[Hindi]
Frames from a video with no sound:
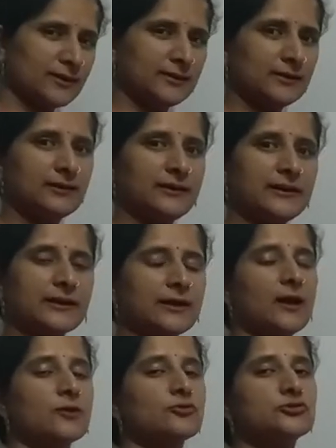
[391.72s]
कि
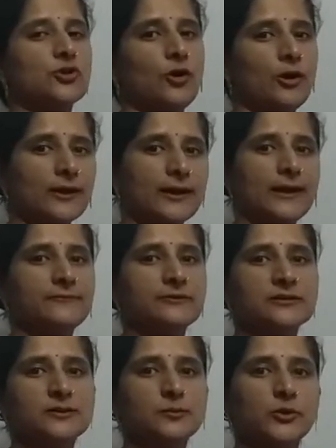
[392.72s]
लिखा कुछ और है
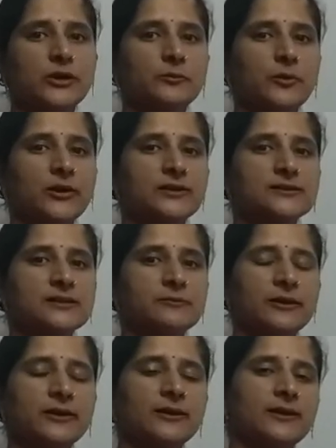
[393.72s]
विसल ब्लोइंग पॉलिसी
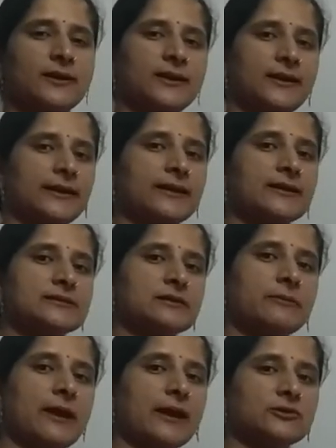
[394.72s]
में लेकिन
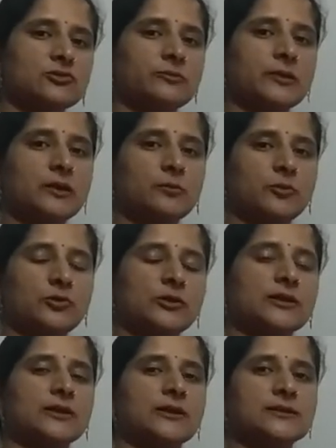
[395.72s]
जब एक्चुअल में
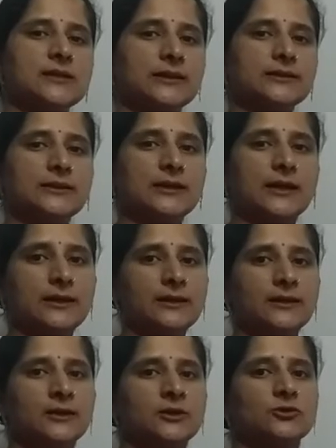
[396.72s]
रिपोर्टिंग की जाती है
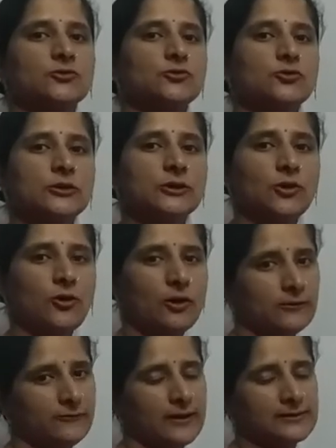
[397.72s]
तो कोई
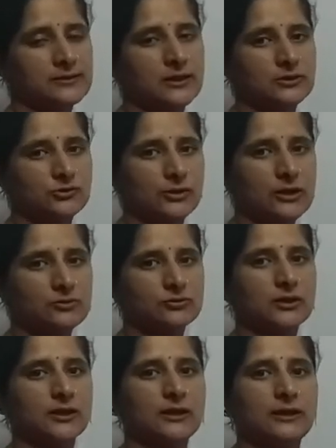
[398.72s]
और फैसला जो है
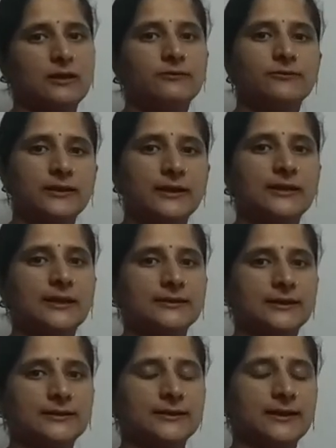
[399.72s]
उसके खिलाफ ले लिया
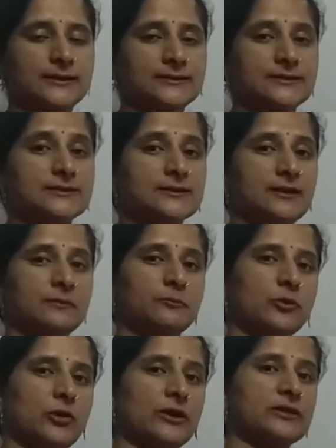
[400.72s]
जाता है जिससे
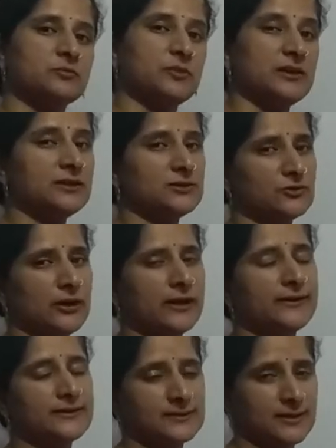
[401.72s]
इम्प्लॉयज भी जो है
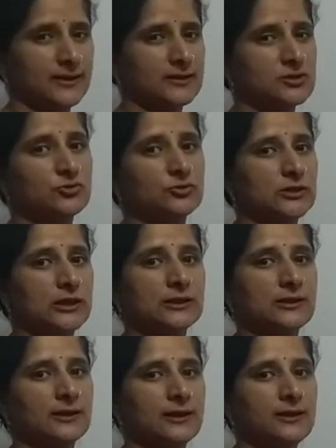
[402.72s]
डिस्करेज हो
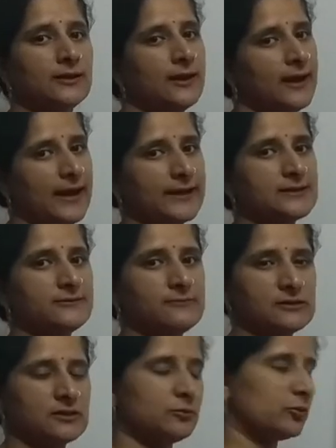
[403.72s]
जाते हैं ऐसी
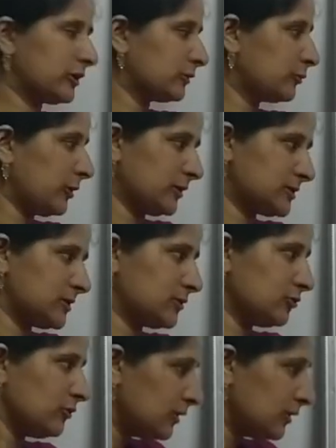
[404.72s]
विसल ब्लोइंग पॉलिसी को